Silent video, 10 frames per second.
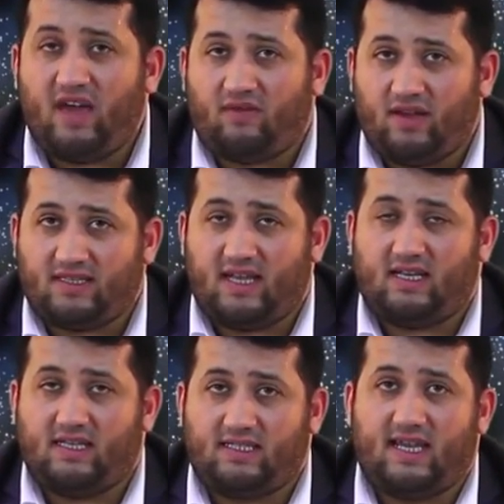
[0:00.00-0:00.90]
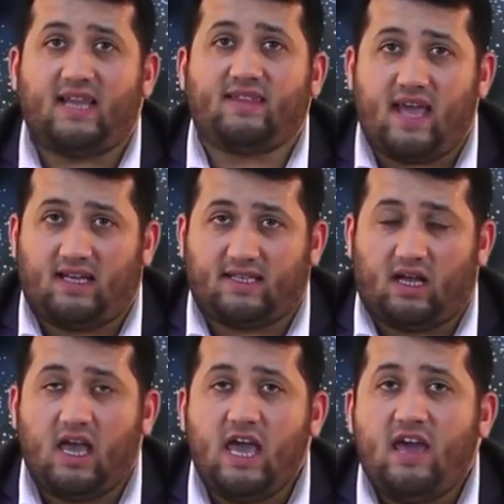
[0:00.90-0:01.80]
Если мы сделаем
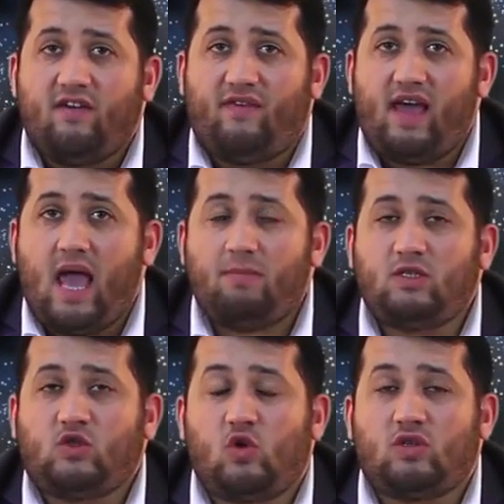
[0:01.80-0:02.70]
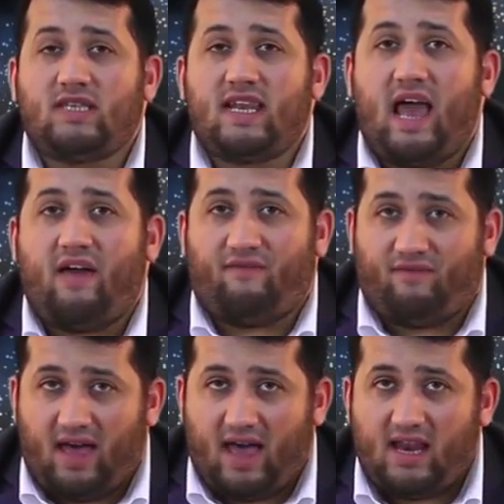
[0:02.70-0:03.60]
остановку на сукуне, и
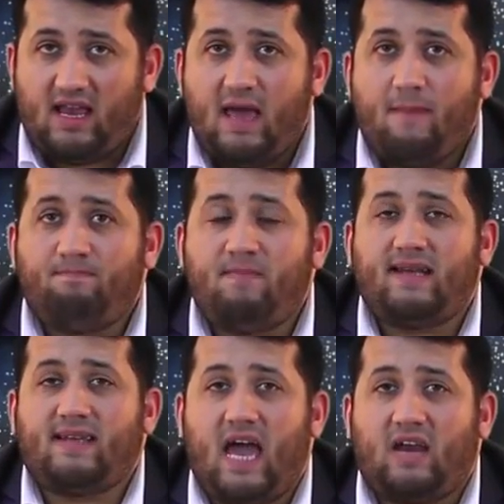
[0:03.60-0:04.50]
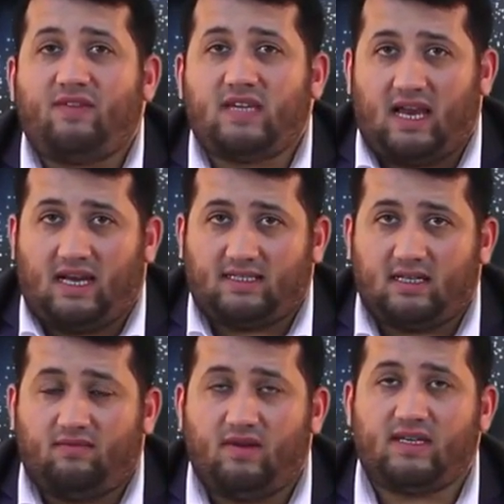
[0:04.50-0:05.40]
если перед этим словом будет
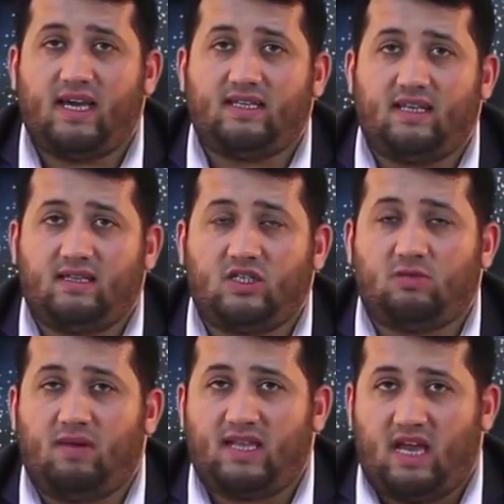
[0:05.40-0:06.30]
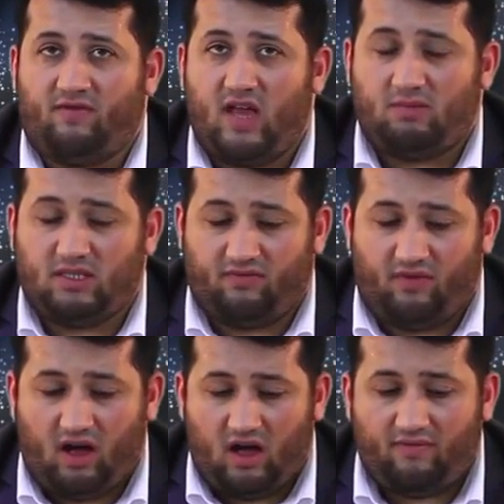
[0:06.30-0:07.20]
идти буква «над», то
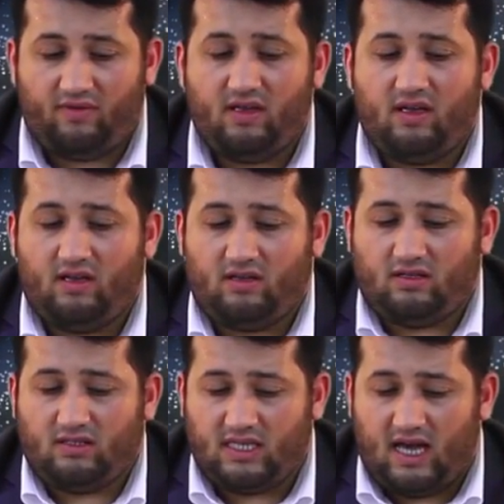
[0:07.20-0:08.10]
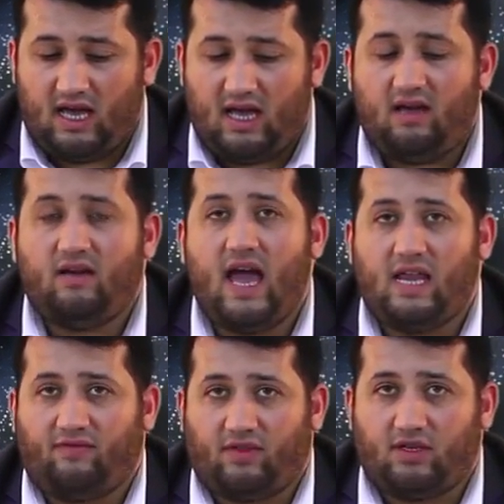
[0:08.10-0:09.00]
есть три буквы «алиф»,
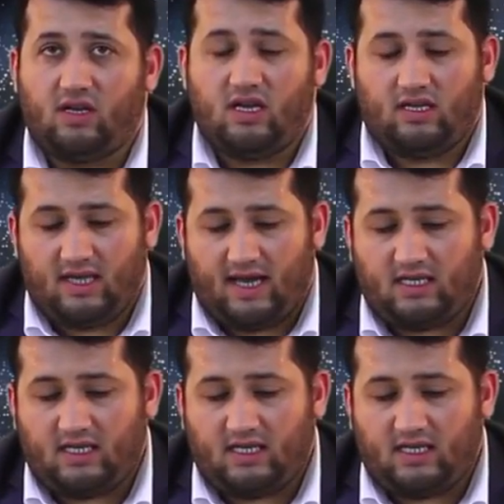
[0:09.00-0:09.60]
«вау», «я»,